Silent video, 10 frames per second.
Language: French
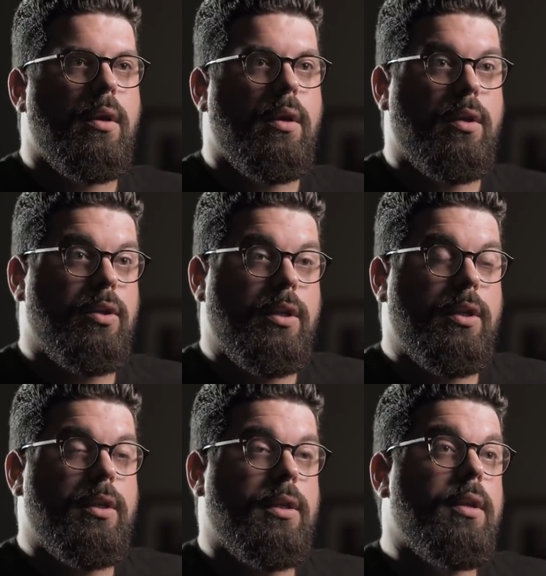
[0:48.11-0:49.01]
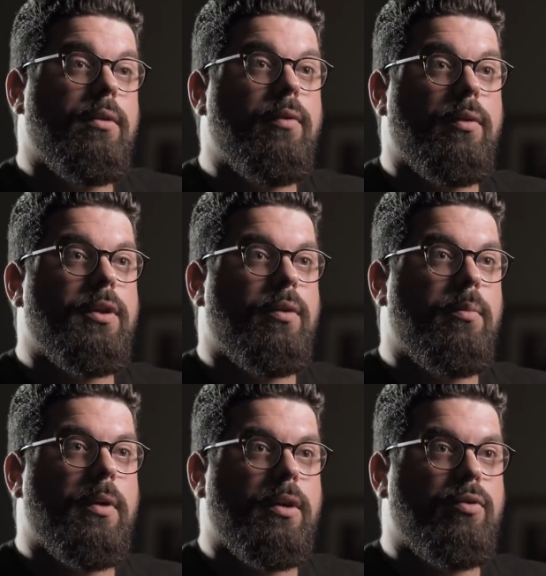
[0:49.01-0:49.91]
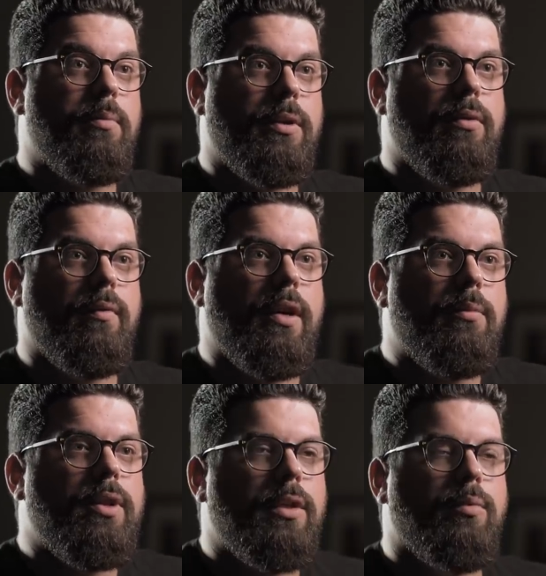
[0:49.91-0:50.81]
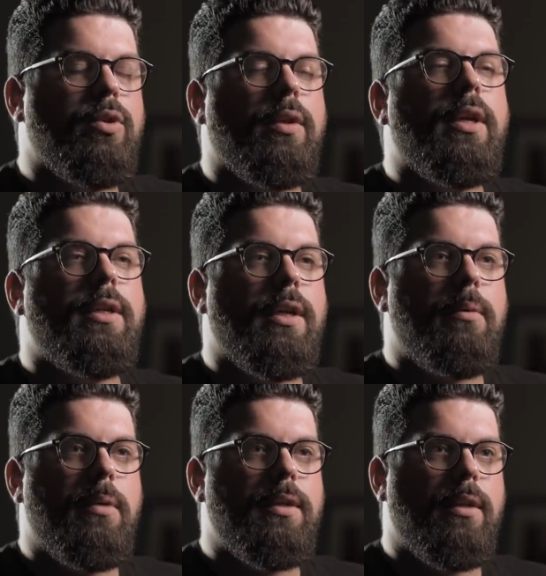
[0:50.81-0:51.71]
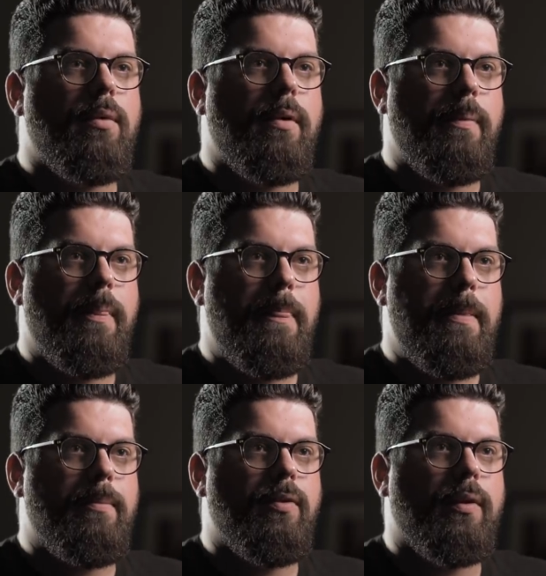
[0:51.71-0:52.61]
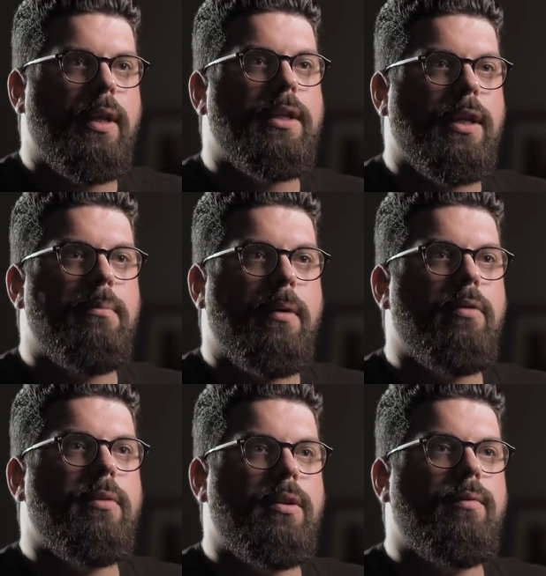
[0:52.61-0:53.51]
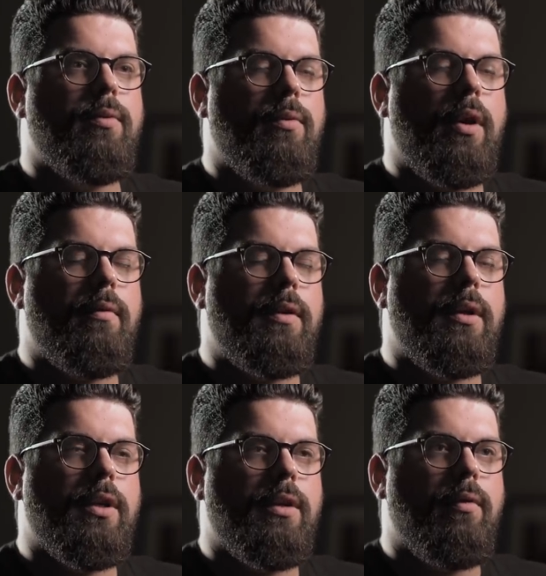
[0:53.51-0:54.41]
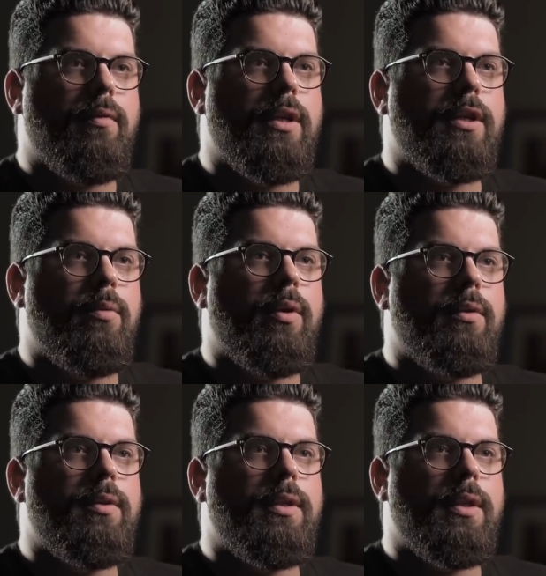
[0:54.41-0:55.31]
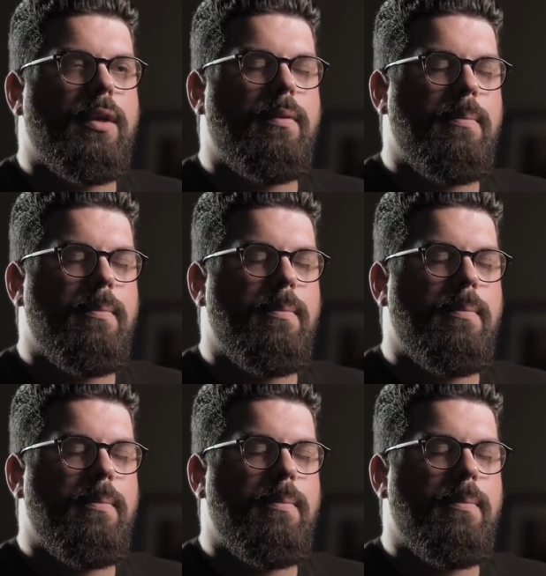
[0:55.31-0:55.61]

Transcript: Et, j'ai décidé de franchir le pas un jour parce que vraiment je me sentais attiré par ça. Quoi. Je me sentais attiré par le médium photographique et j'avais envie d'explorer aussi ça.